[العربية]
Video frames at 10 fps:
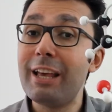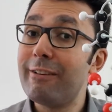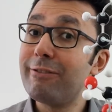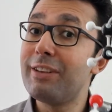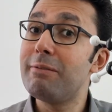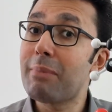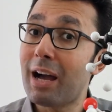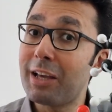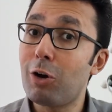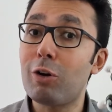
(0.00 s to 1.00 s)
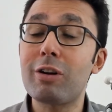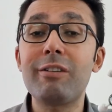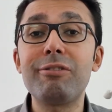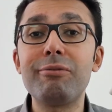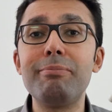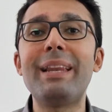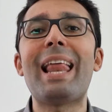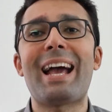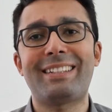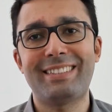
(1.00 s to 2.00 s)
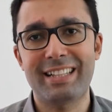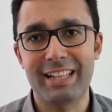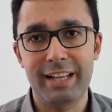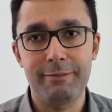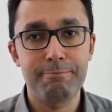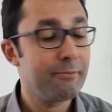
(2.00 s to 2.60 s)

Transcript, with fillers: فيما يعرف بالأكسدة